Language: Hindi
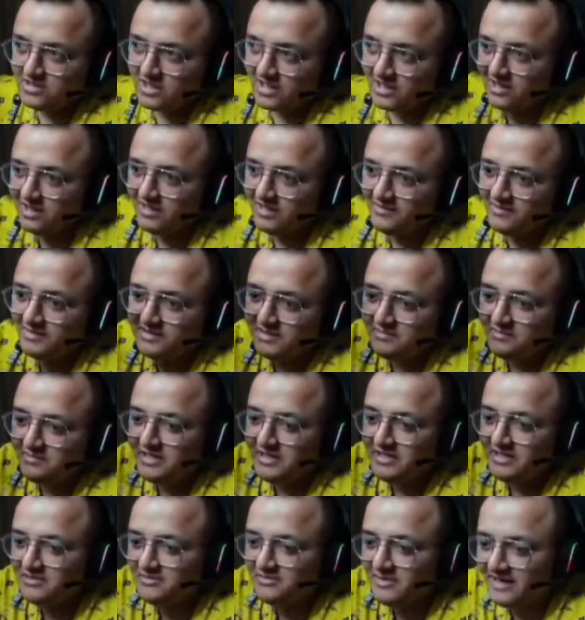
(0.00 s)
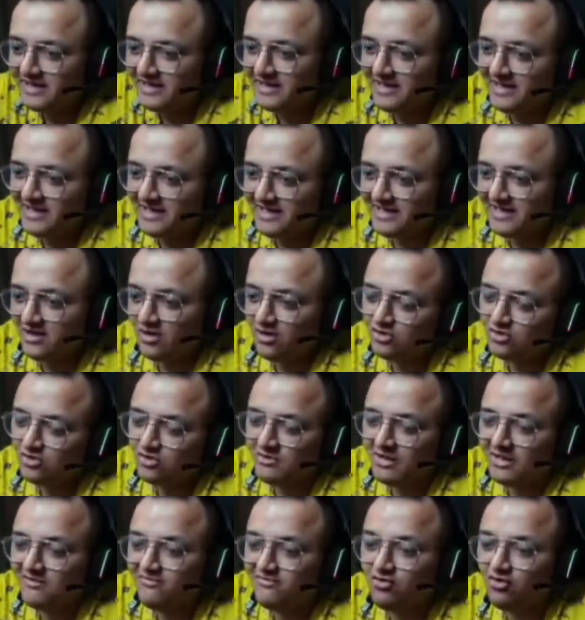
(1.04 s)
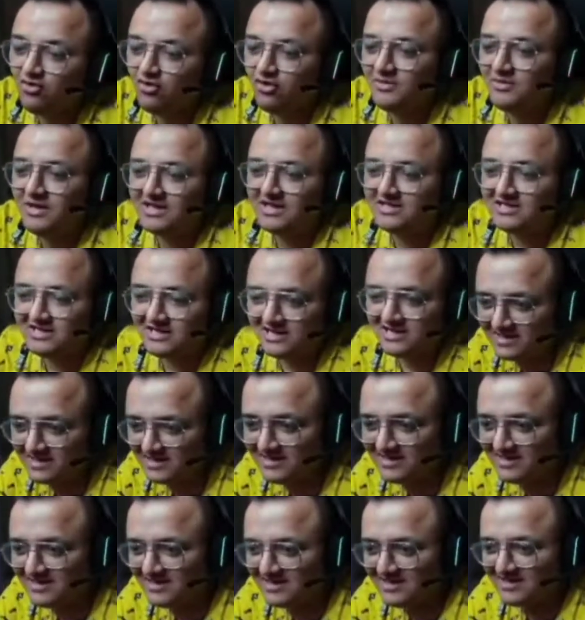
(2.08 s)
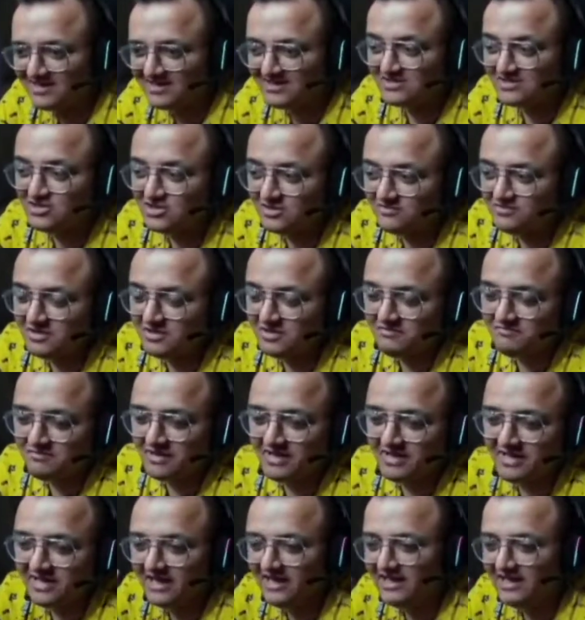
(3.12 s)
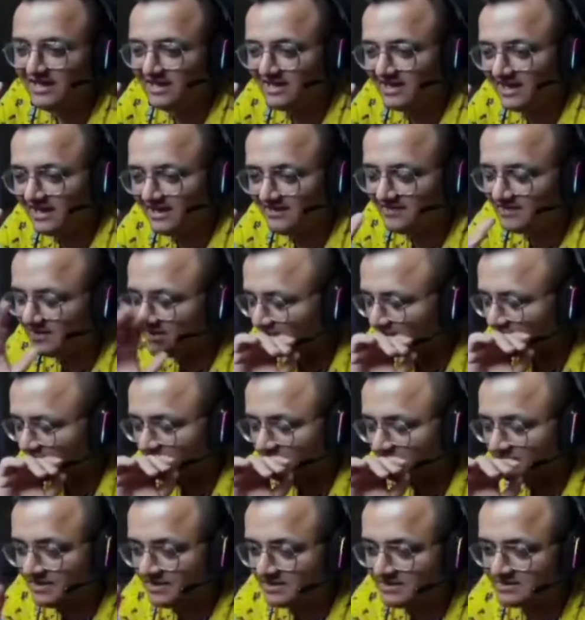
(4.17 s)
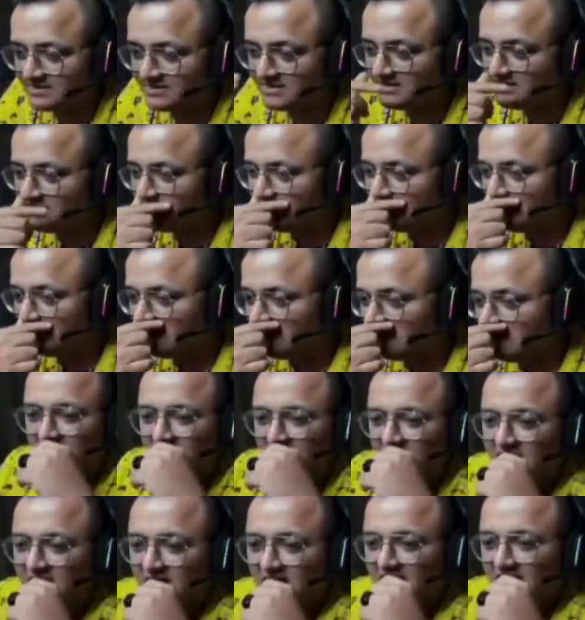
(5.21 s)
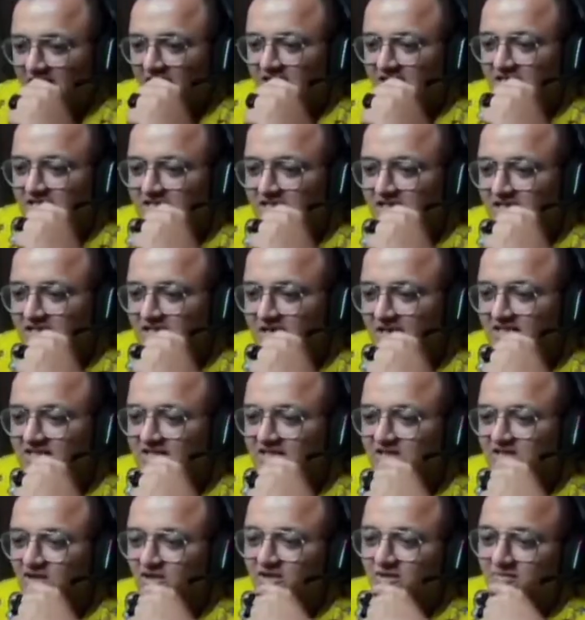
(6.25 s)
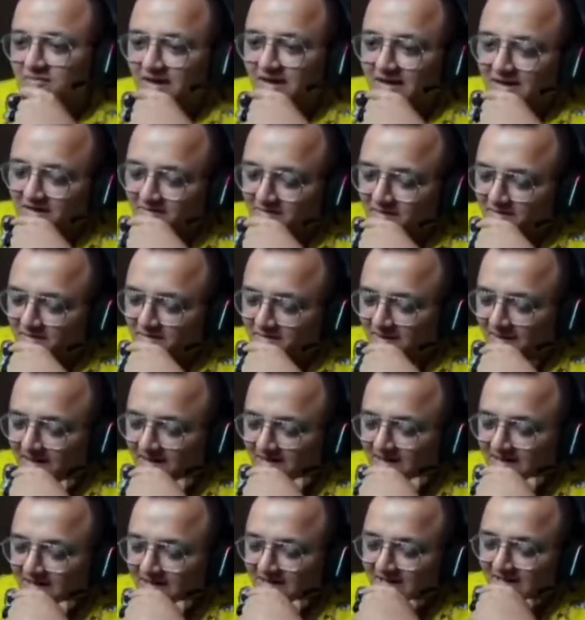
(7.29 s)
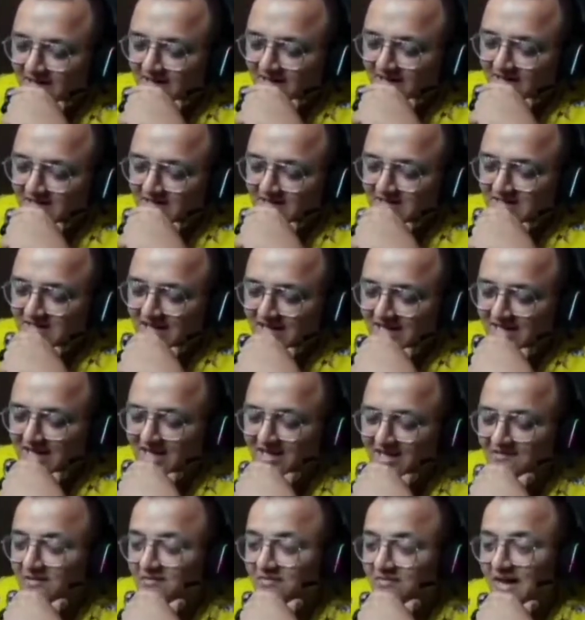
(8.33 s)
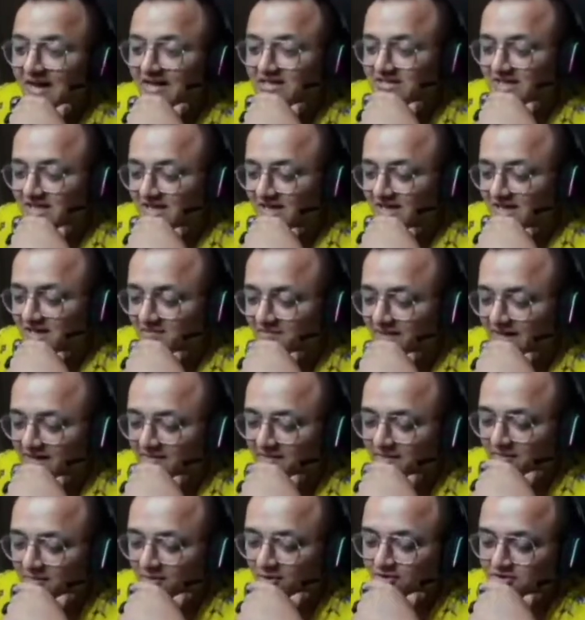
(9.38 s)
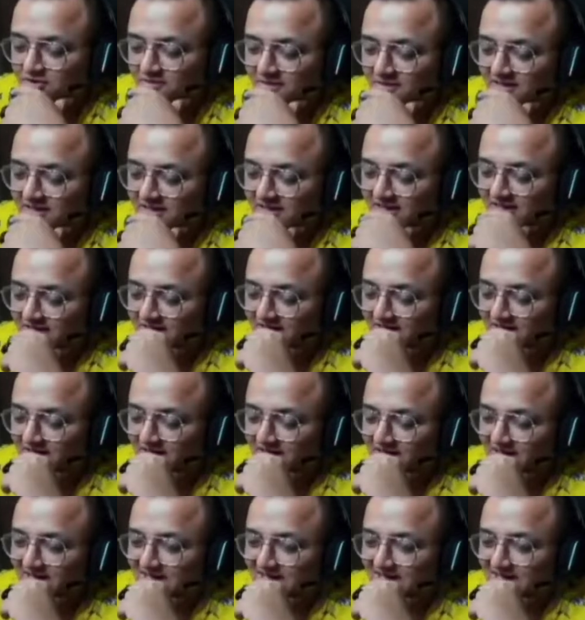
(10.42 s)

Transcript: झंडे में से बीज में गिरेगी और तुम्हारे फोनों में आ जाएगी सबसे बढ़िया लीग है ये अभी तक का बेस्ट अंश के साथ कास्टिंग राउंड नेपाली में पागल है क्या अंश दाई का लेवल मैच करना नेपाली में पॉसिबल ही नहीं है